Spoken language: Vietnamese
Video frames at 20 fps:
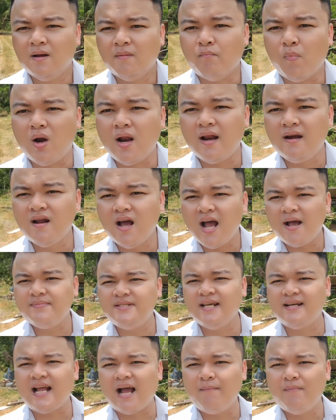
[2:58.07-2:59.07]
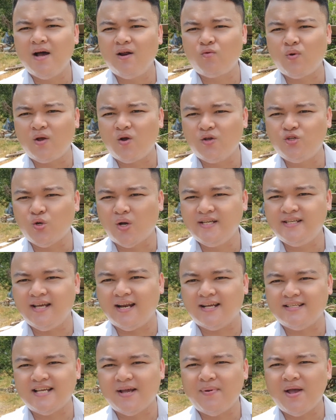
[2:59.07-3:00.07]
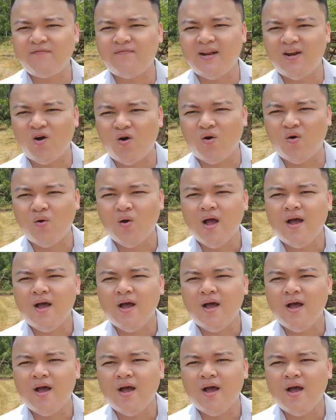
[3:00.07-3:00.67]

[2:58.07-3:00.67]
Một lần nữa em xin cảm ơn quý cô chú anh chị đã xem hết video.